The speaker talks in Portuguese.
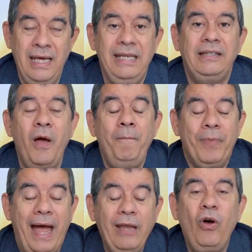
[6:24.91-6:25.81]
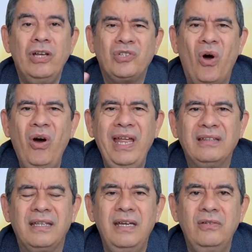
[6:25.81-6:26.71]
Então, anote, ora a
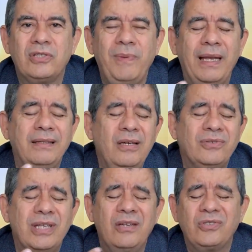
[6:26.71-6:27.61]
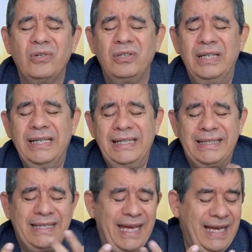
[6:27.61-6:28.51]
Deus, fala, Deus, o que, que o Senhor
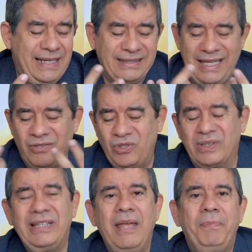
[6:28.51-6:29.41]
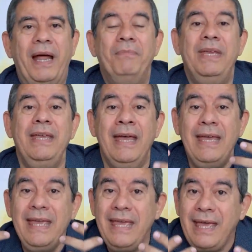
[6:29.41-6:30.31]
quer, o que, que o Senhor tem para mim
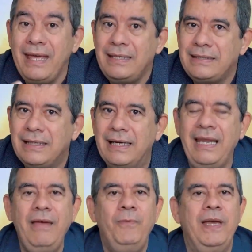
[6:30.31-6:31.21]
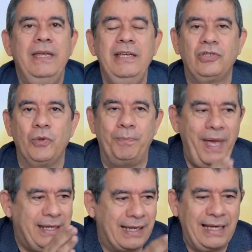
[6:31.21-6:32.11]
e escreva isso.
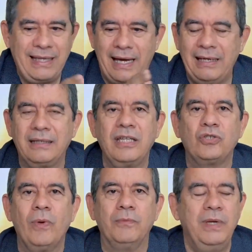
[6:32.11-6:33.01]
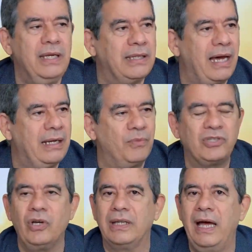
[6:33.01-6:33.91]
Pegue cada área da sua vida, área
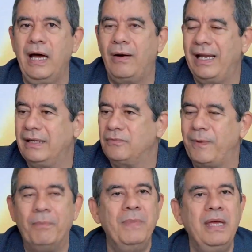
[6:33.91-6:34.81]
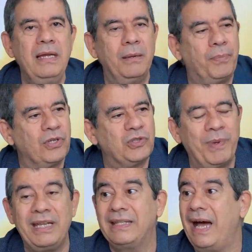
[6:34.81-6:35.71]
emocional, área de família,
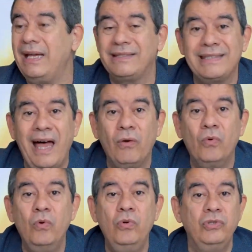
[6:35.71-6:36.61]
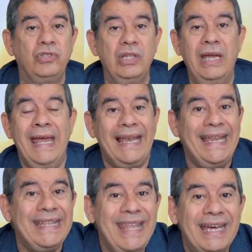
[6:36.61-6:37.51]
prosperidade, saúde,
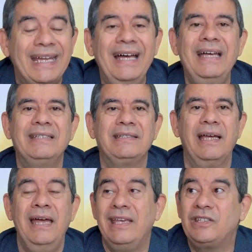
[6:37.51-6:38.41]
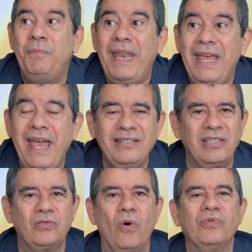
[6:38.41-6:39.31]
liderança,
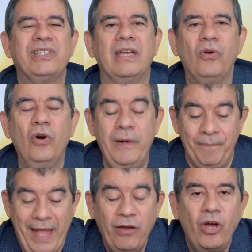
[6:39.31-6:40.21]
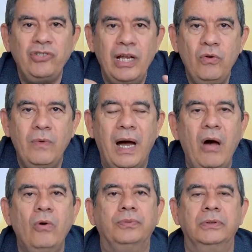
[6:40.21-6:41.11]
experiências com o Senhor. Anote ali um
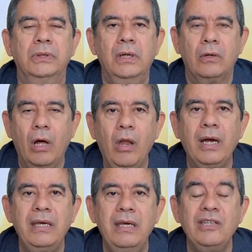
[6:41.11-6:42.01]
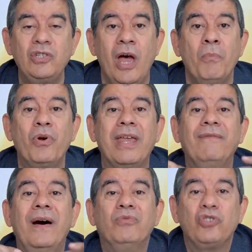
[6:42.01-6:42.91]
alvo, coloque isso, porque
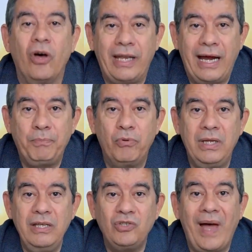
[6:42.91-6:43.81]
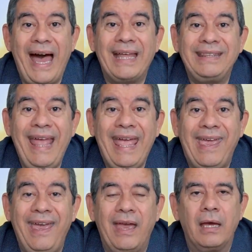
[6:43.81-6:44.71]
vamos orar por isso até
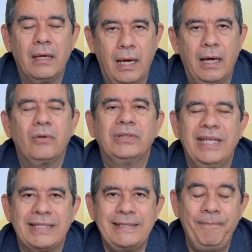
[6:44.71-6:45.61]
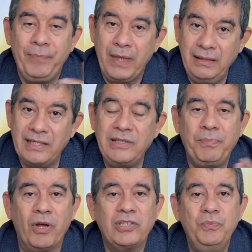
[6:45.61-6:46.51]
que aconteça nesse
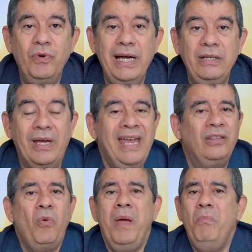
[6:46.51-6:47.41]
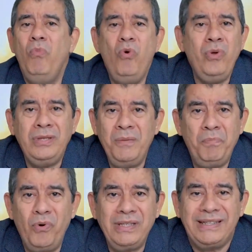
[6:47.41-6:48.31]
próximo ano. Então é muito
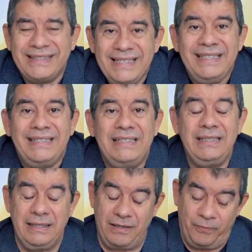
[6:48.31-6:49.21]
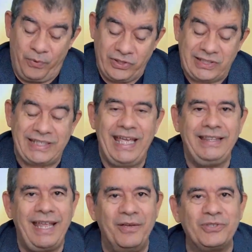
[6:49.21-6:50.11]
importante que você
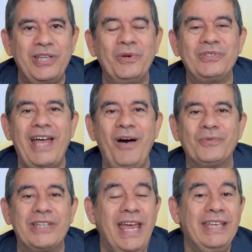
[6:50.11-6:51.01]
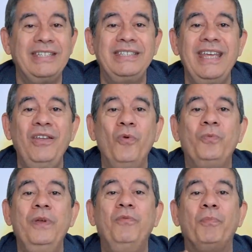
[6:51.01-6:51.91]
tenha os seus alvos, que você não
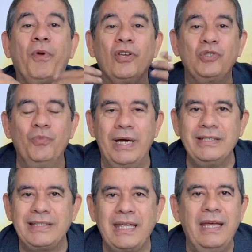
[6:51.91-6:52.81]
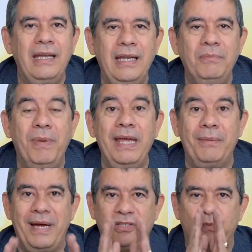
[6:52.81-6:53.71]
viva o próximo ano sem eira nem
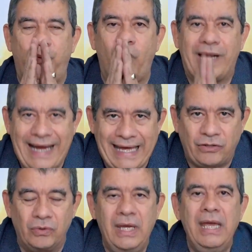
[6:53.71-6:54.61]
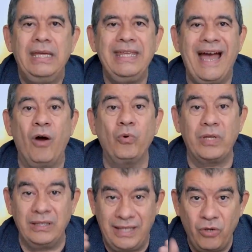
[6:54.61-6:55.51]
beira, mas focado em algo
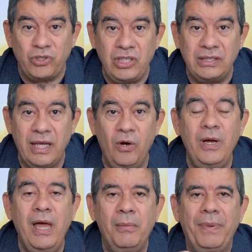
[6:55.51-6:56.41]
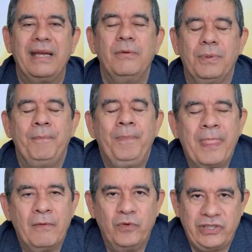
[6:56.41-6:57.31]
que Deus te deu para que
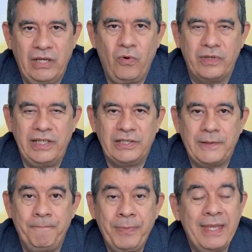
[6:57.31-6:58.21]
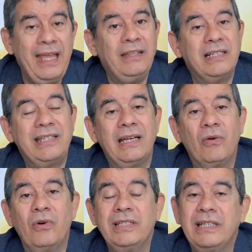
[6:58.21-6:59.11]
você conquiste. E a terceira
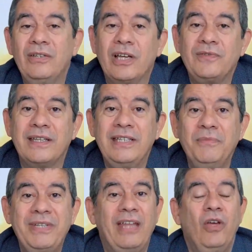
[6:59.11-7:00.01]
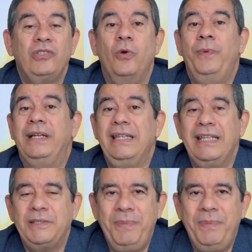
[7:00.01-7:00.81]
coisa que nós fazemos é a nossa oferta das